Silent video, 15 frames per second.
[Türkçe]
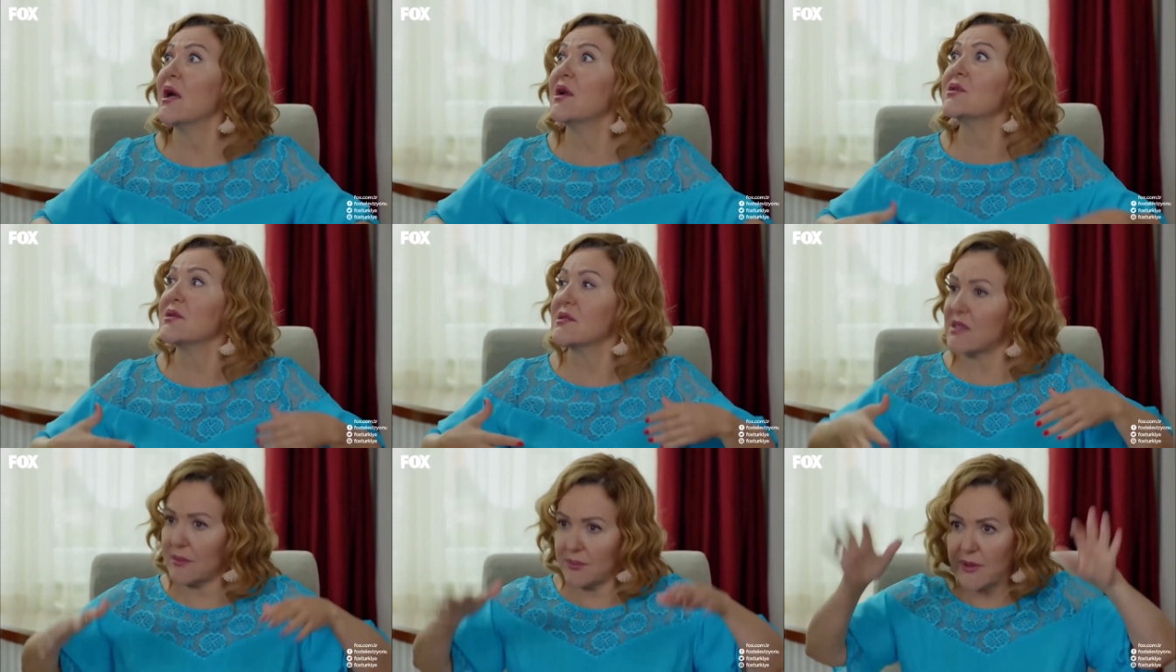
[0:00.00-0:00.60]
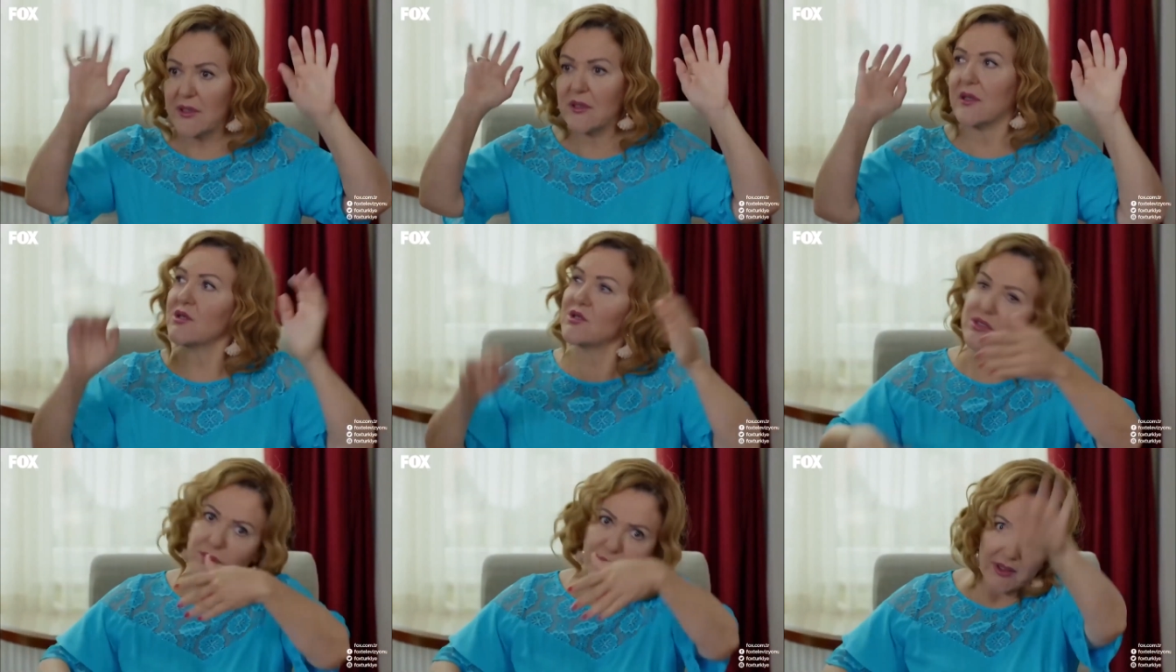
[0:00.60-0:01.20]
Allah aşkınıza beni
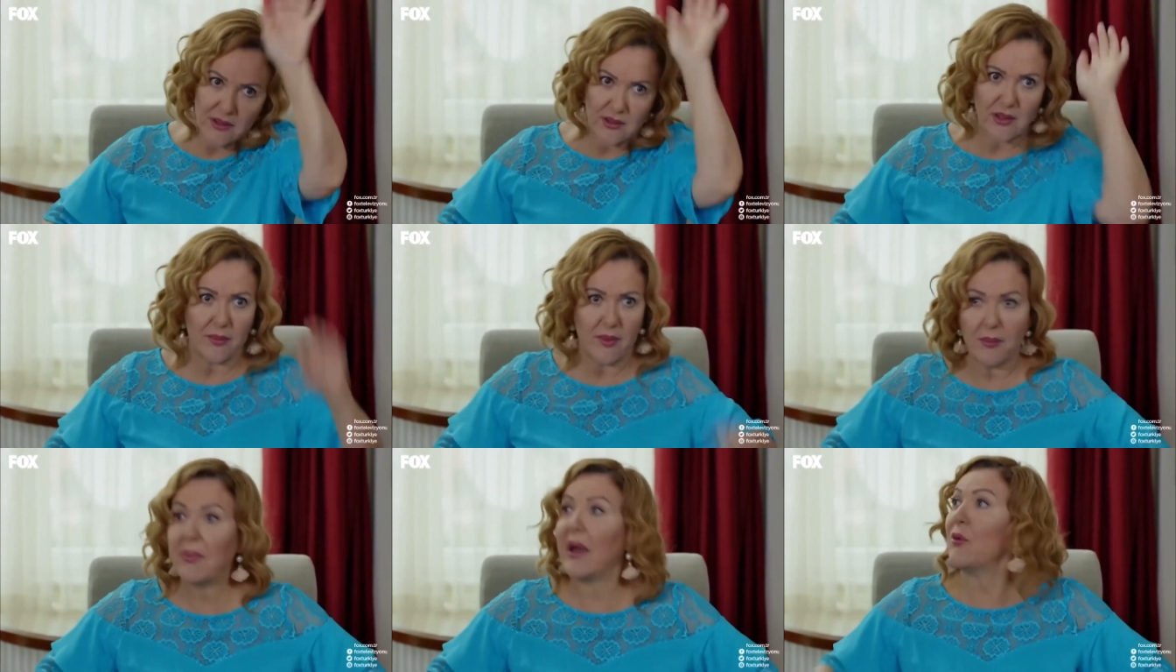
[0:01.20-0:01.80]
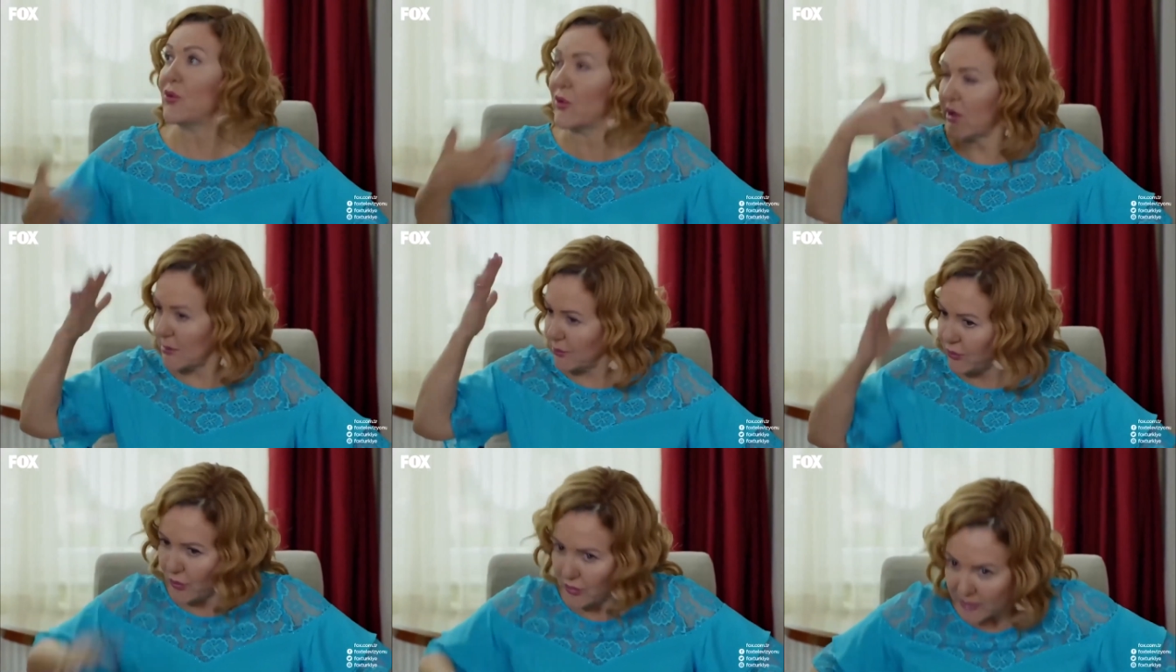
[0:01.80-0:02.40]
karıştırmayın. Tamam ben
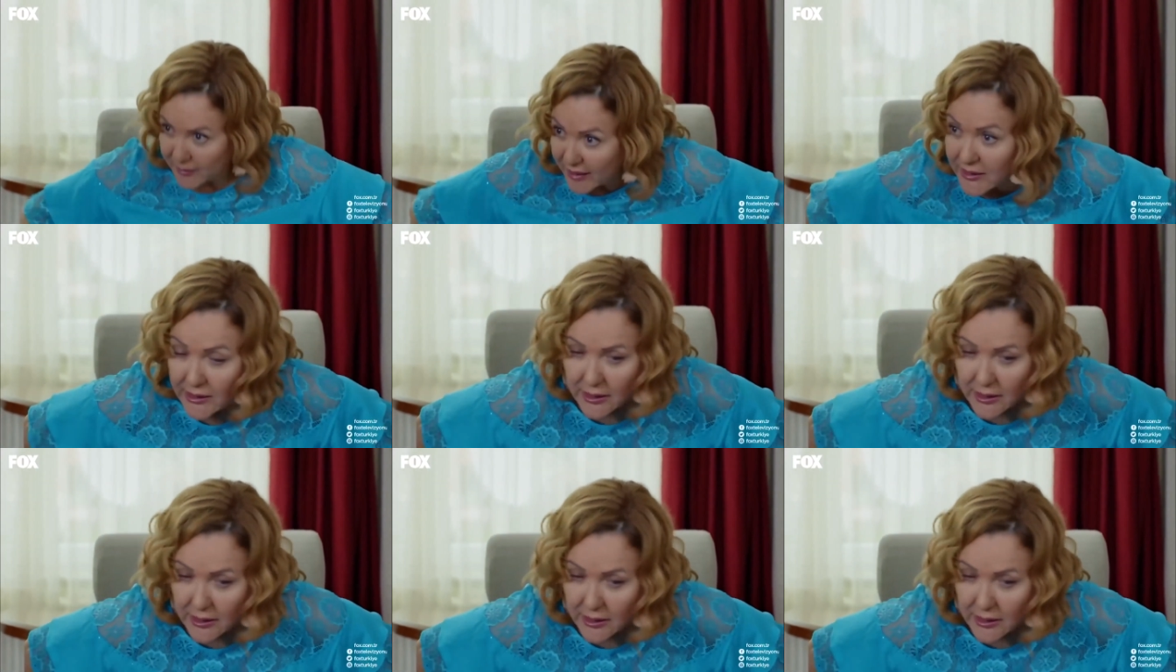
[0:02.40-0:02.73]
uyarım programı